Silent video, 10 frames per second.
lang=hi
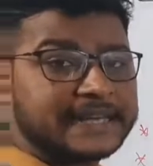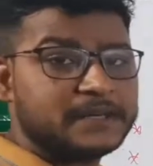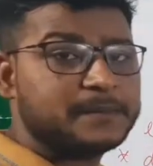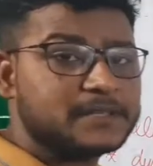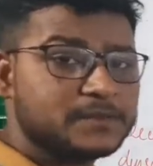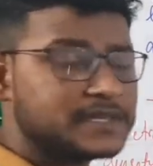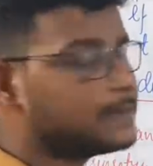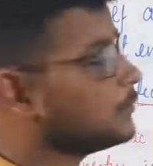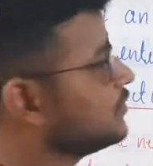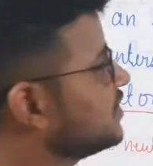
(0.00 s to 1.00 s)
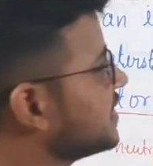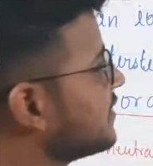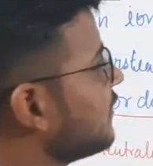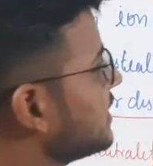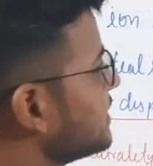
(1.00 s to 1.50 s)
साइट में जो उसकी
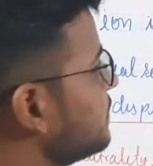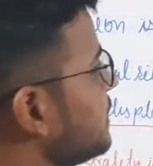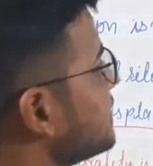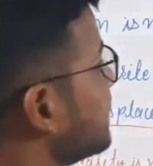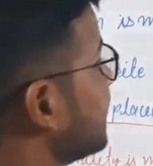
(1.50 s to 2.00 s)
पोजीशन है वहाँ से मिस